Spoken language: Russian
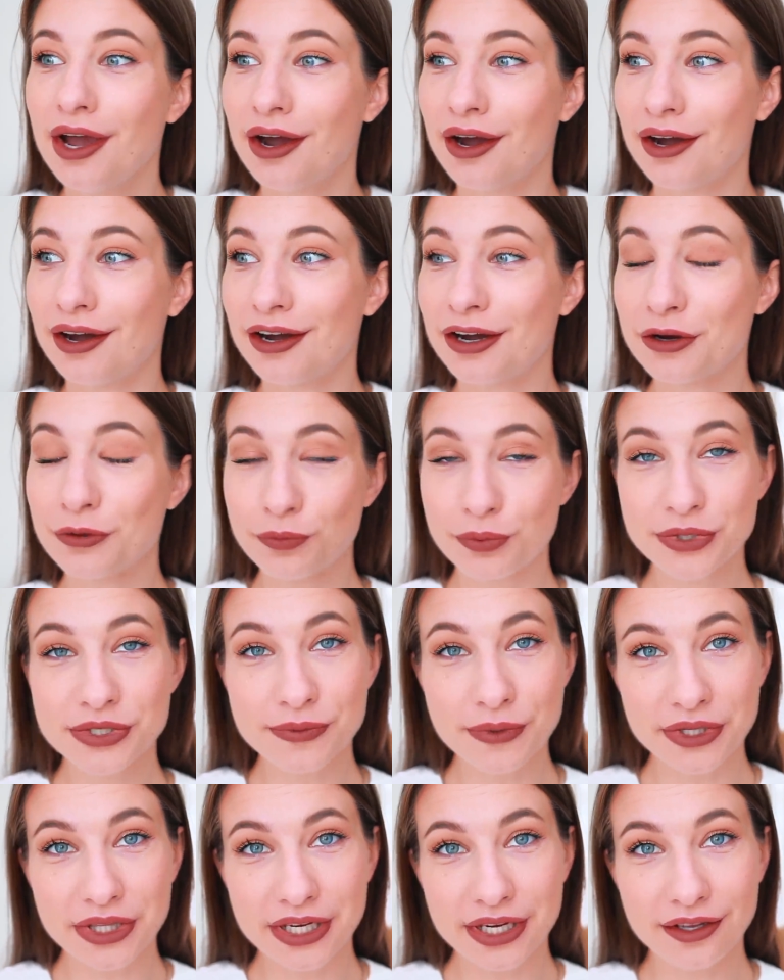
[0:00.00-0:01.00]
А,
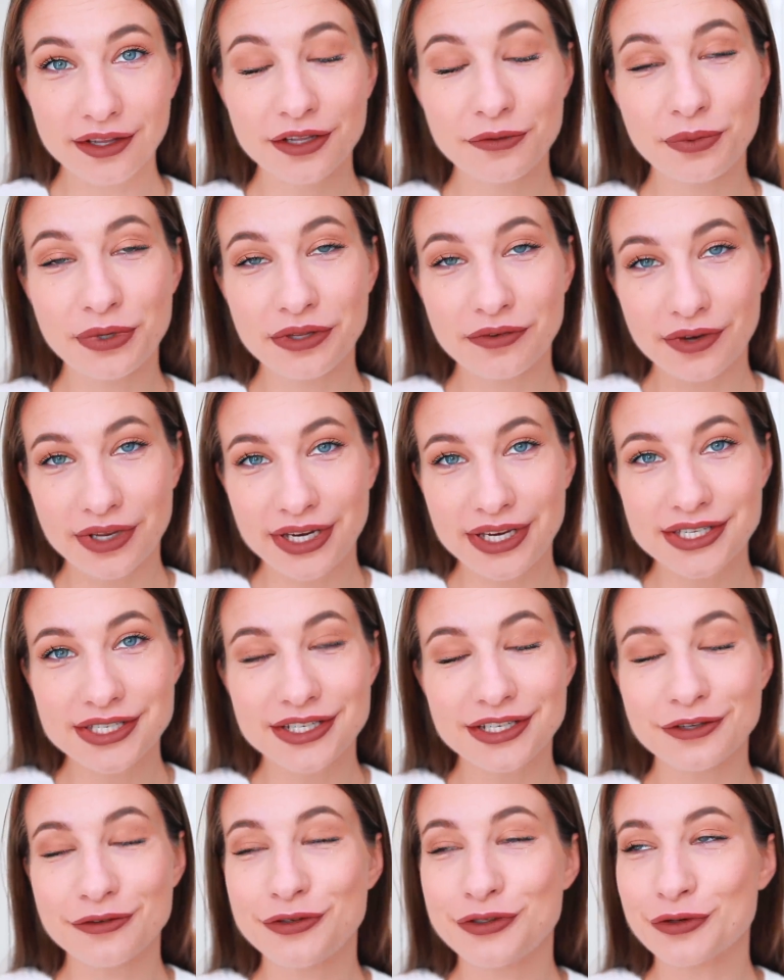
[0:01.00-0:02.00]
посмотрела
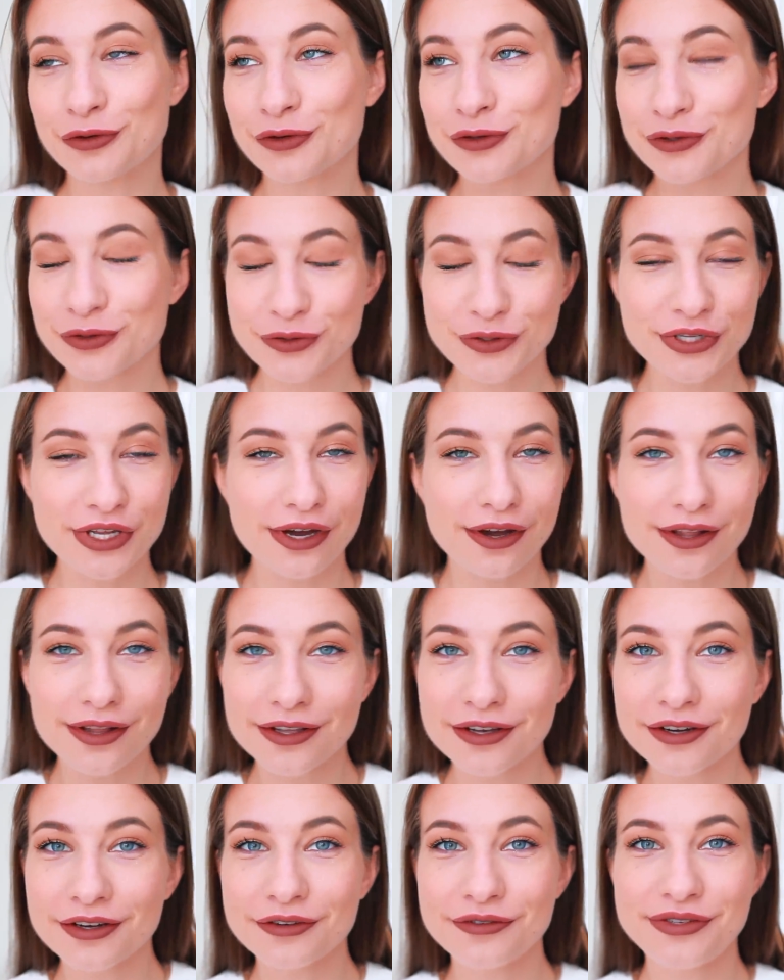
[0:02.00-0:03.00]
предварительно, все
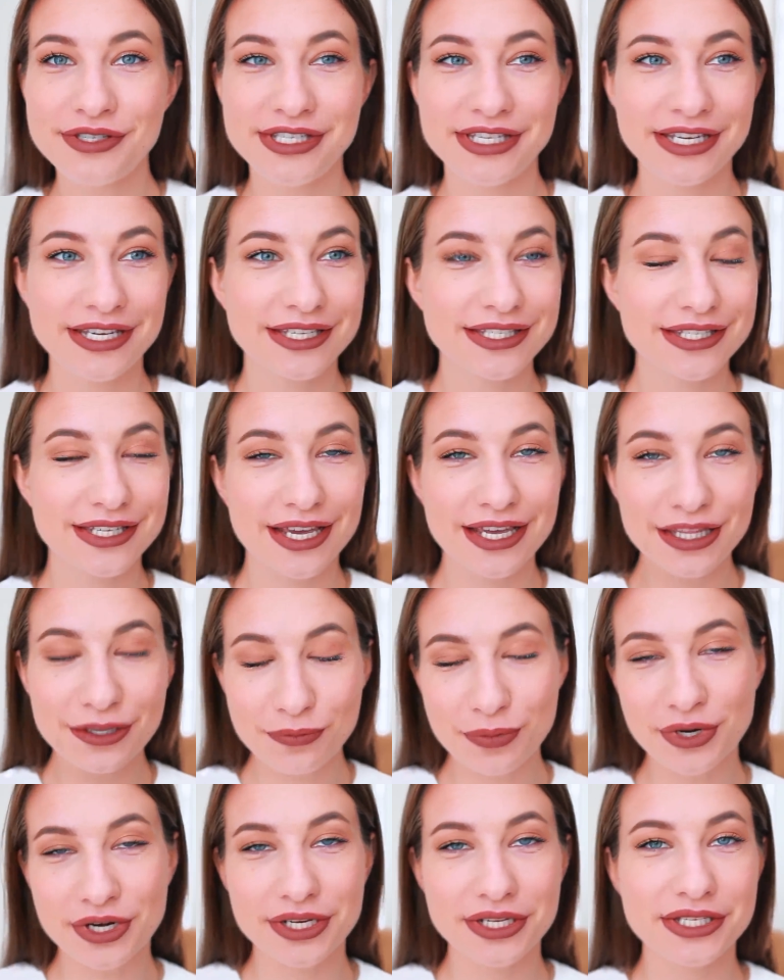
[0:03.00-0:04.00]
разузнала, все сайты
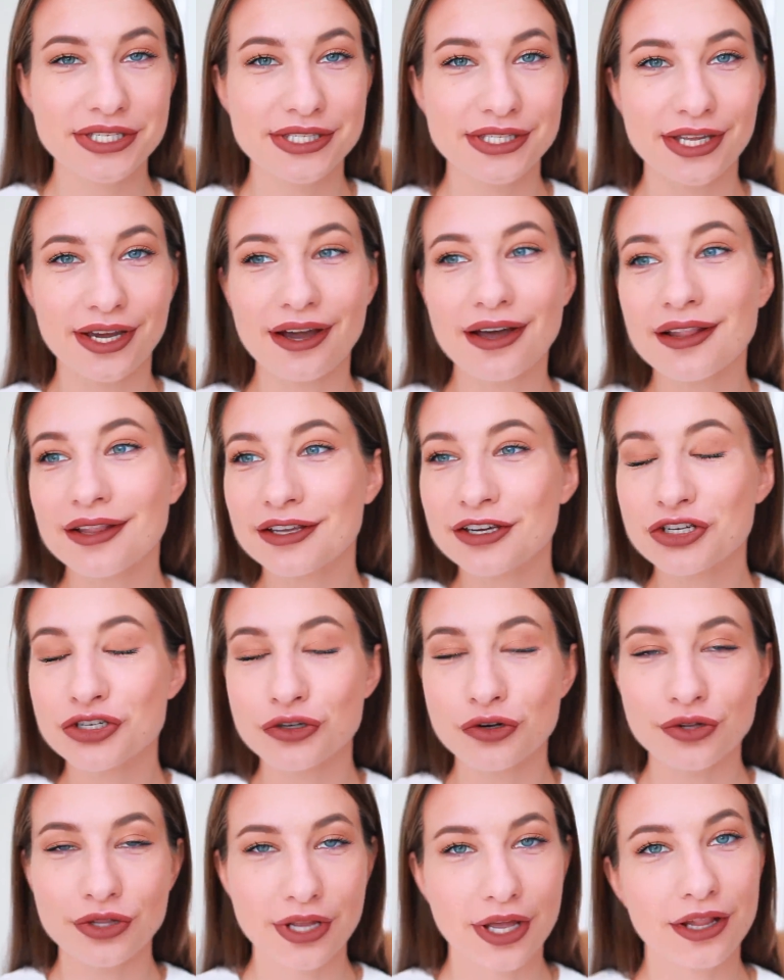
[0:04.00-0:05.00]
пролистала,
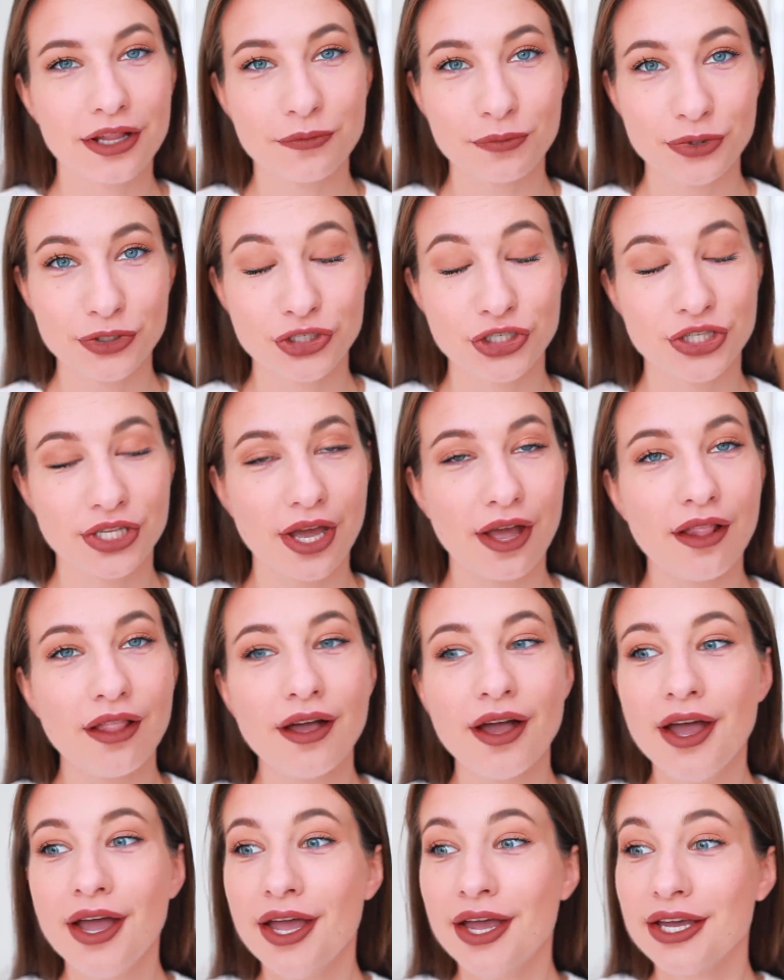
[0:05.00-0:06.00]
журналы почитала.